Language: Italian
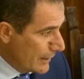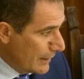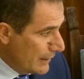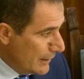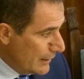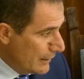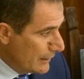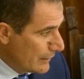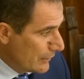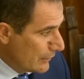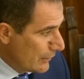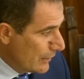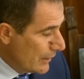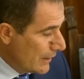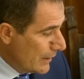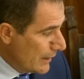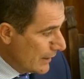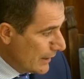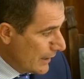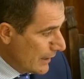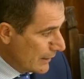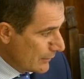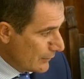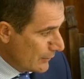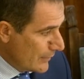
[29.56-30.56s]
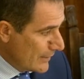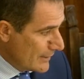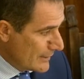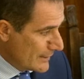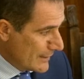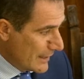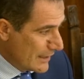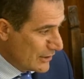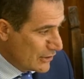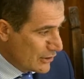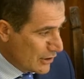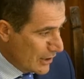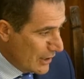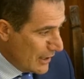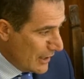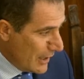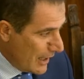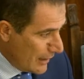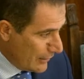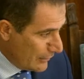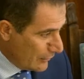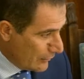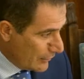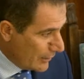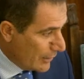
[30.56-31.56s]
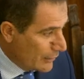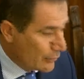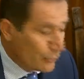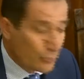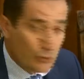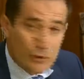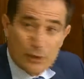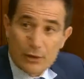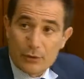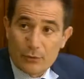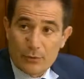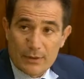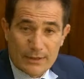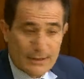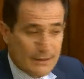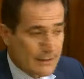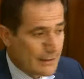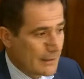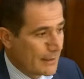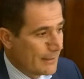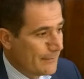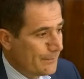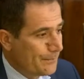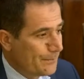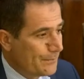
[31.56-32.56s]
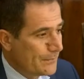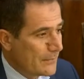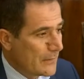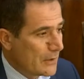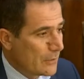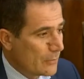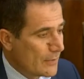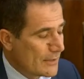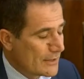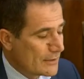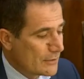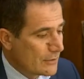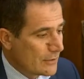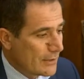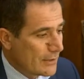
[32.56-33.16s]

cultura. Il cartellone di eventi estivi a Cetara Pescara, presentato